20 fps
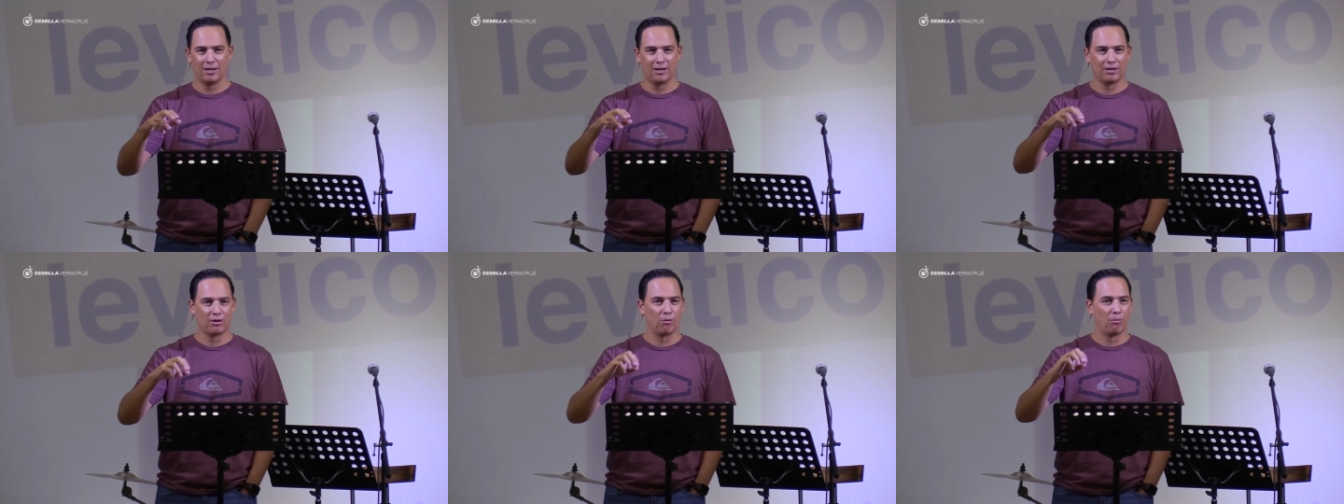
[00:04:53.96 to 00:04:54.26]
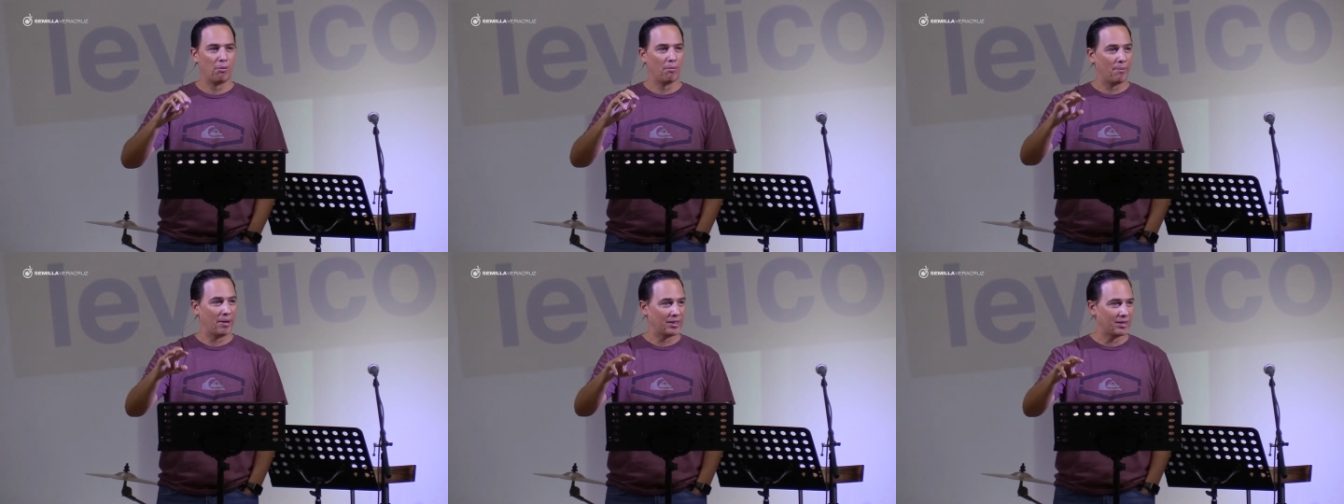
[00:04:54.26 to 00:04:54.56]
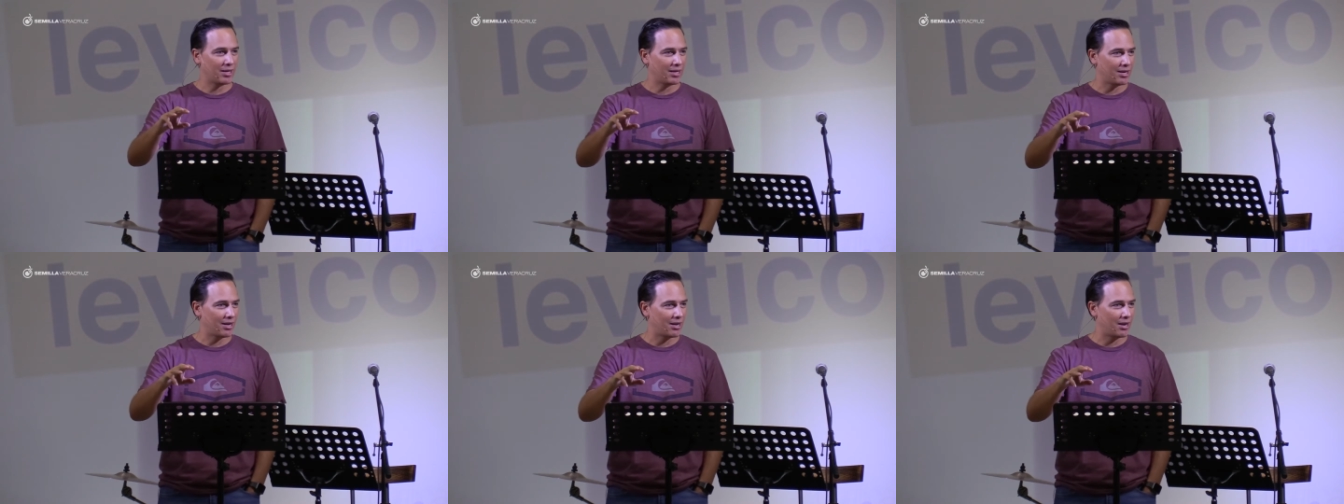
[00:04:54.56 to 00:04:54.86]
cómo
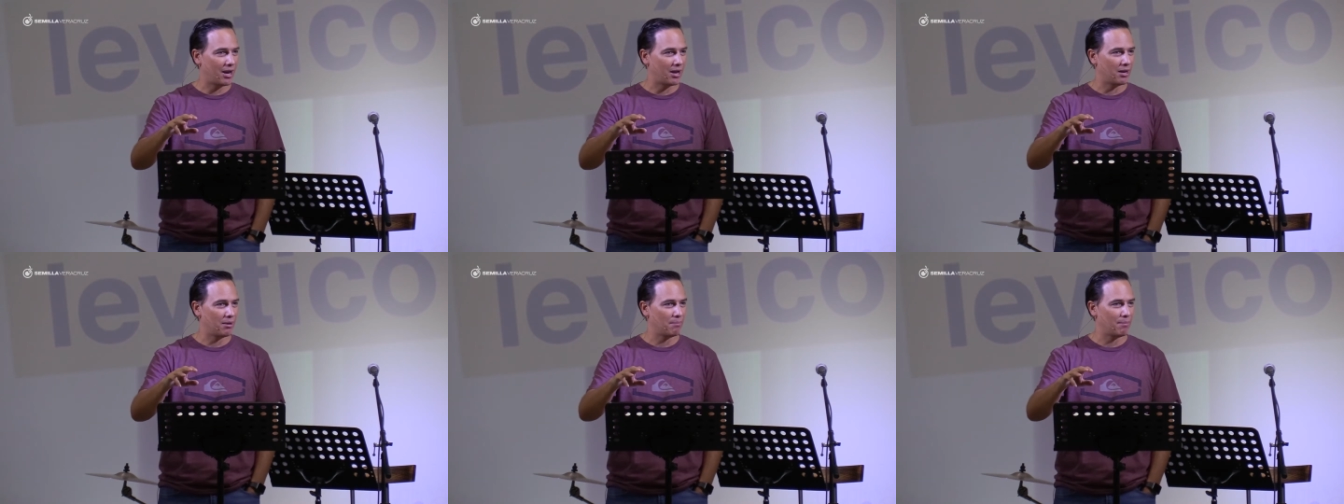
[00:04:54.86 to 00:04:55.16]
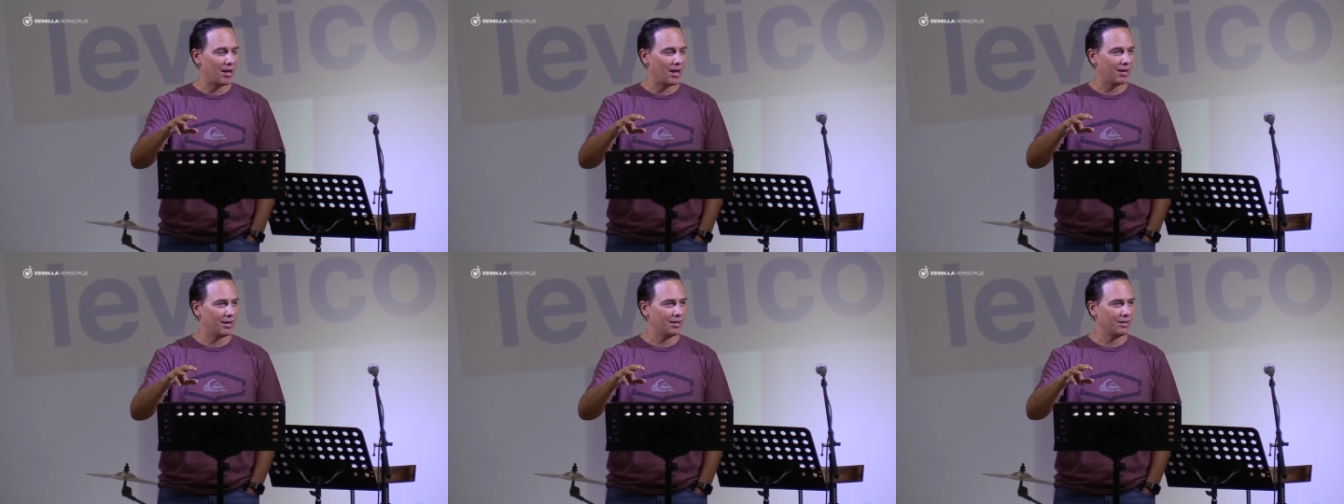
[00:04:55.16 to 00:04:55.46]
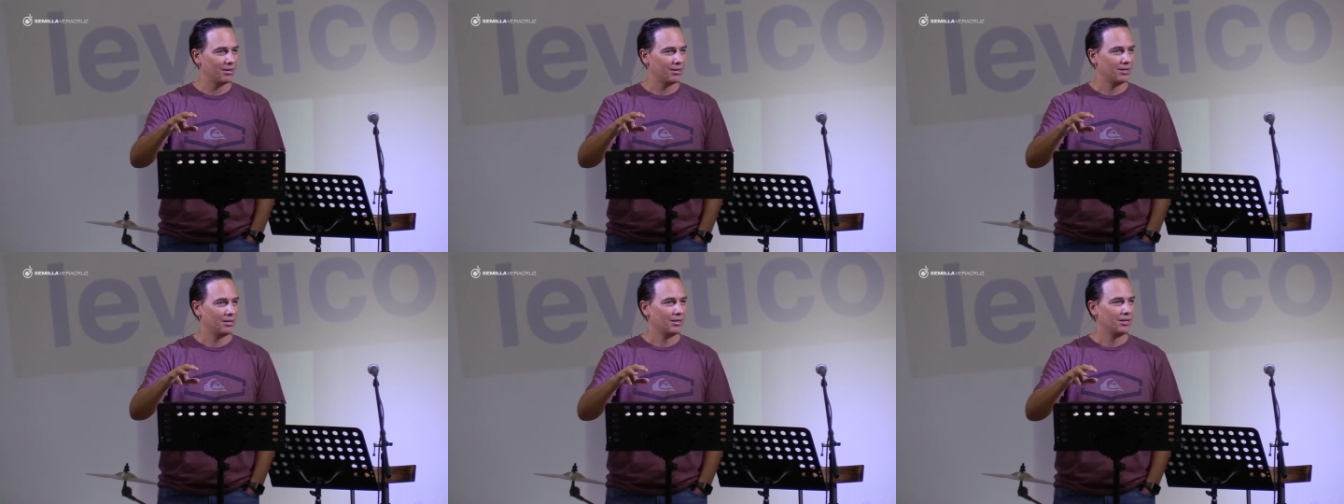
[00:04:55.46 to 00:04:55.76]
matan al animal
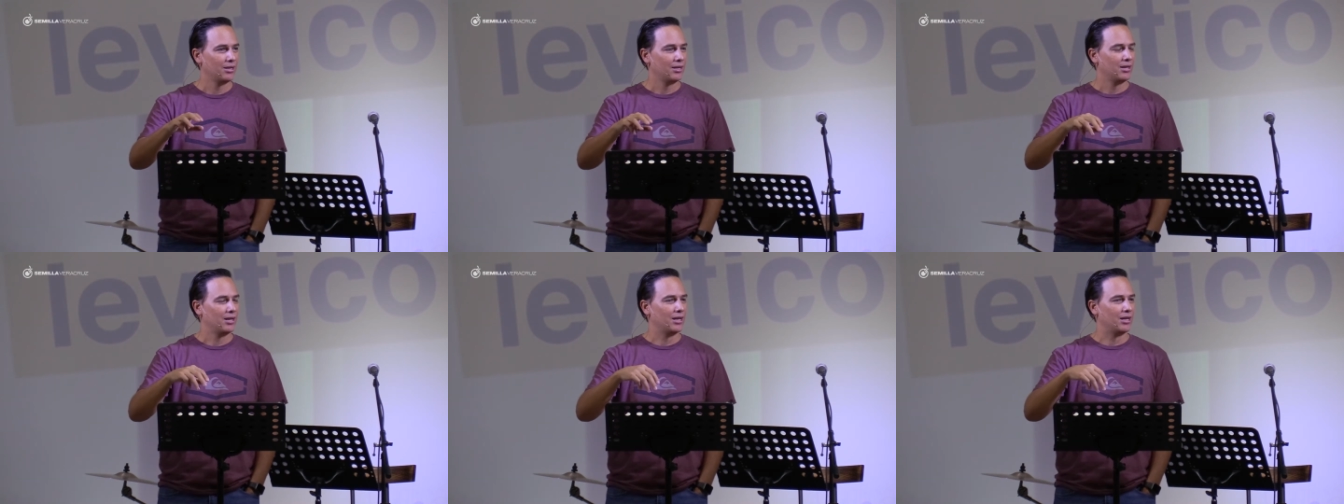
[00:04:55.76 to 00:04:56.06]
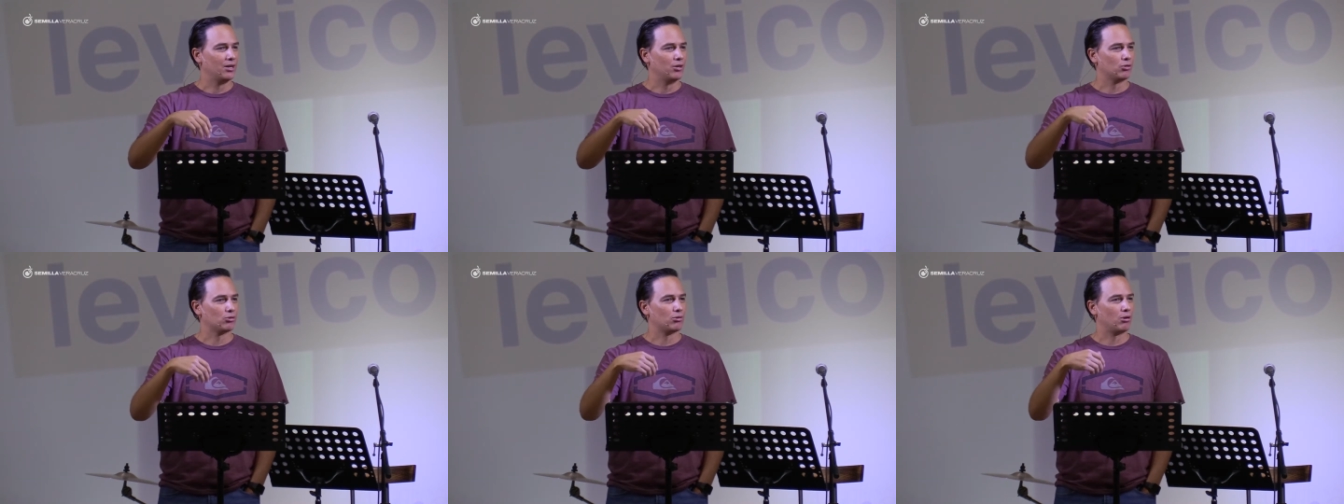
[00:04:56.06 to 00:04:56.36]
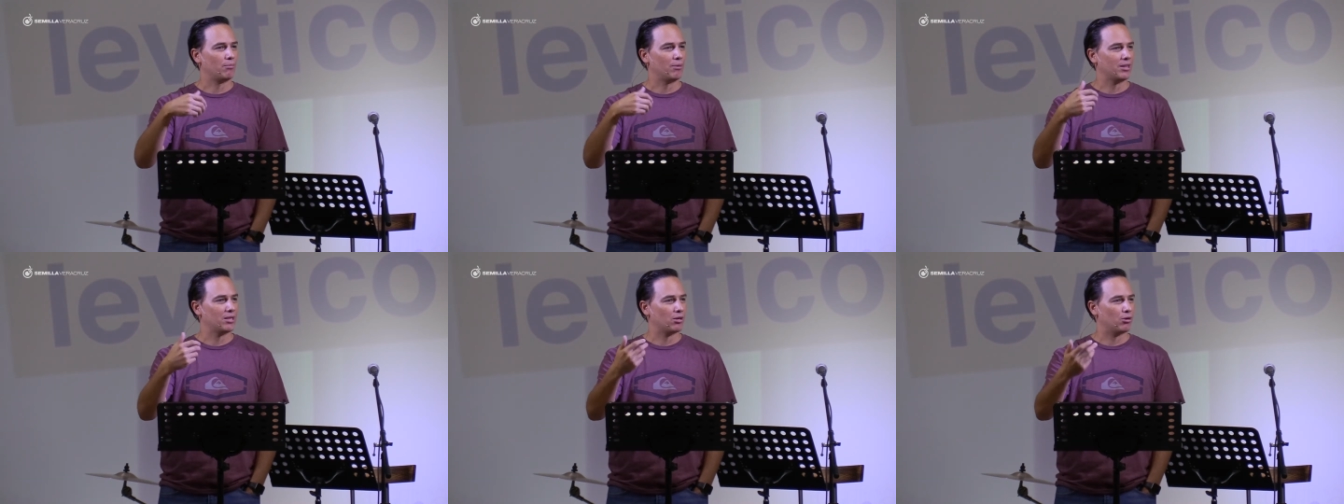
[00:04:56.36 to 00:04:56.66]
y no
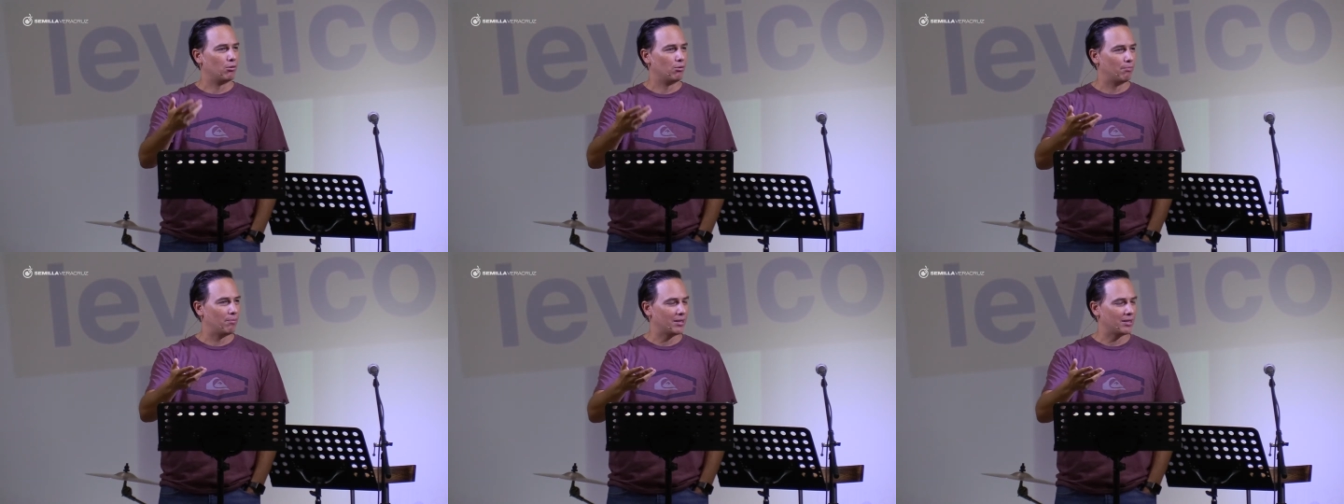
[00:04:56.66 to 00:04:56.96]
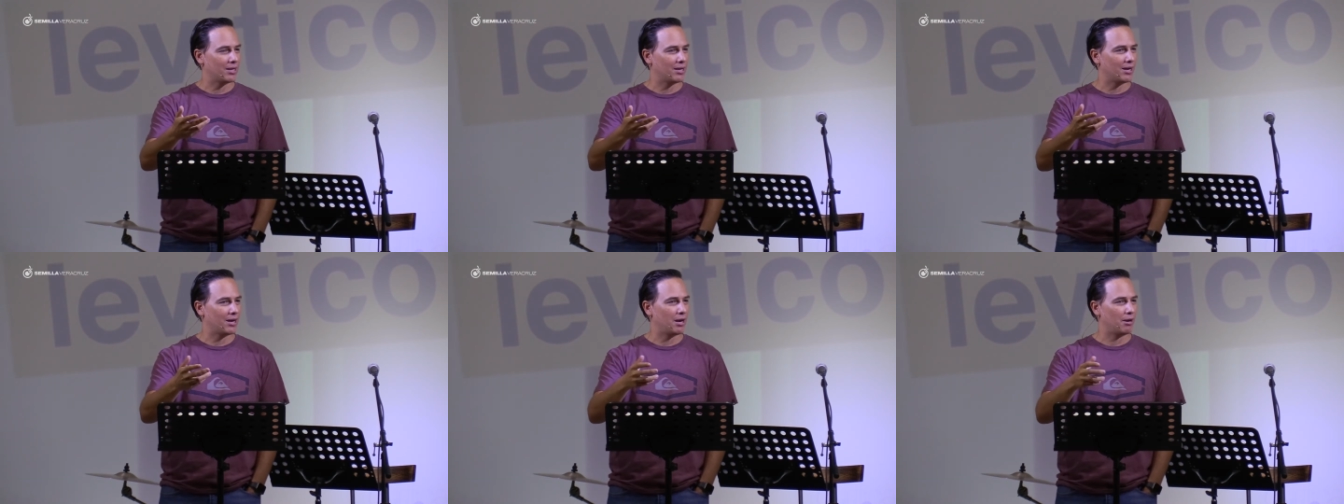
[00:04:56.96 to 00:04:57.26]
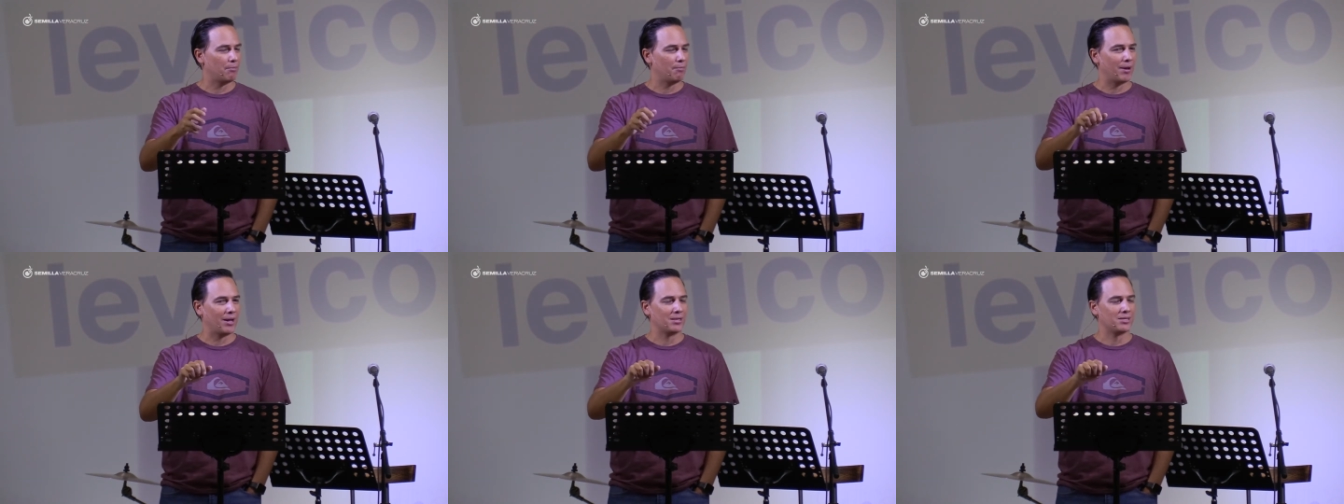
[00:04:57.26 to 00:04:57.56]
solamente cómo matan al
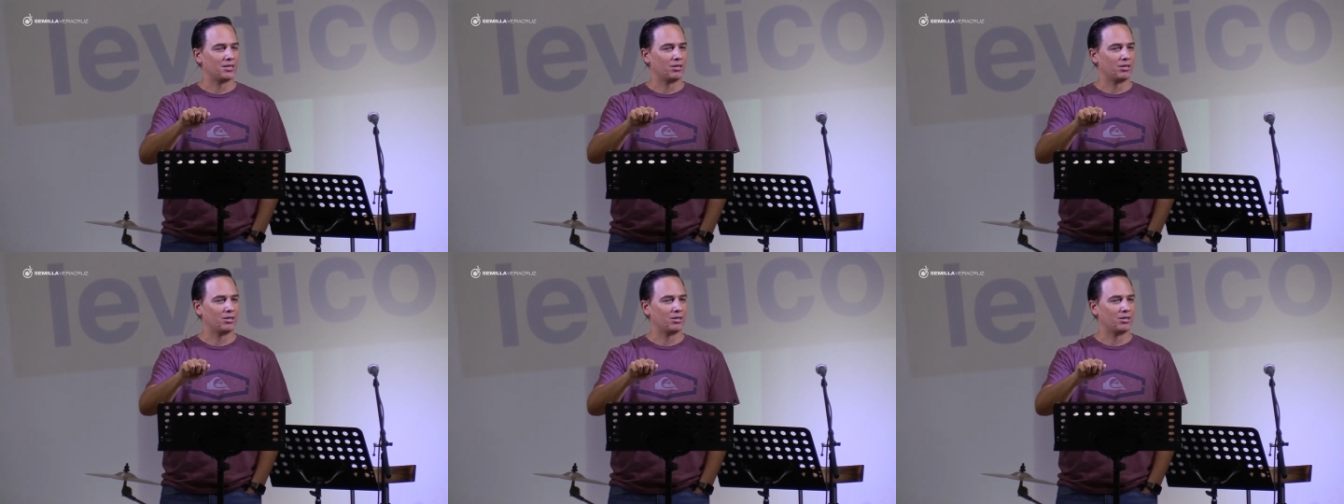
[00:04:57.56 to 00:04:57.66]
animal,